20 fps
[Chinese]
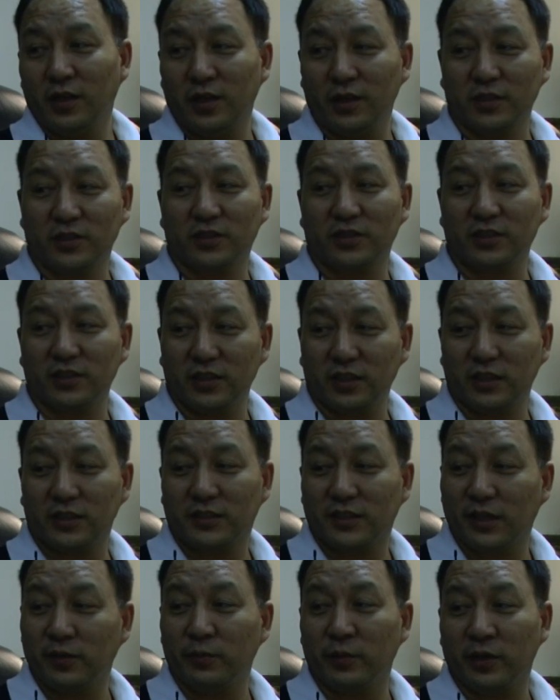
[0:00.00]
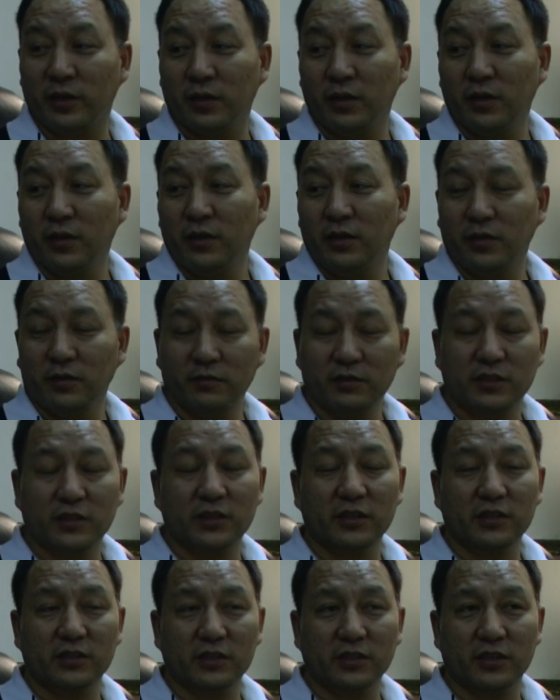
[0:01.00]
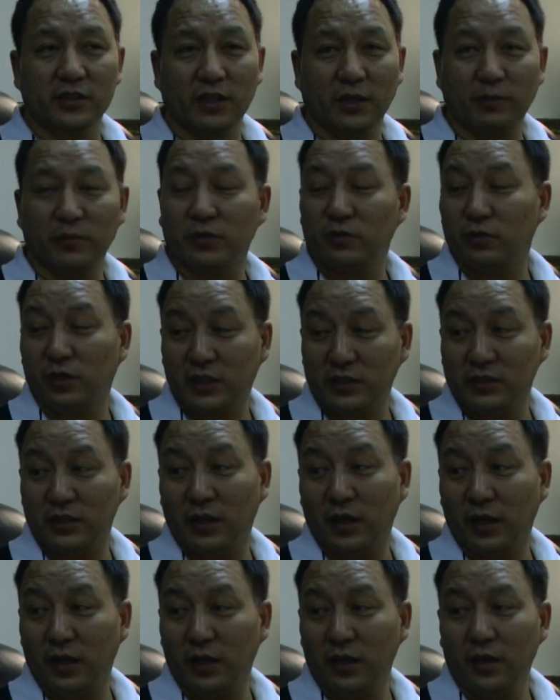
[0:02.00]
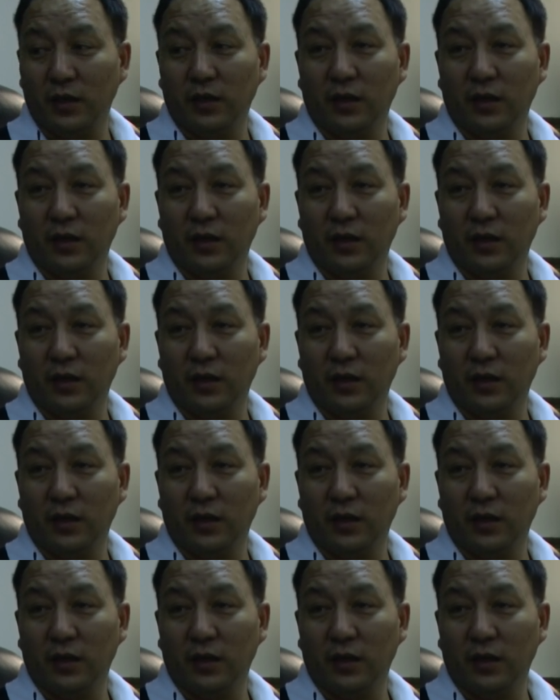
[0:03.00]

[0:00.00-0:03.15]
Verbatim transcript: 而是直接给灾民，因为这些事情他被抓起来，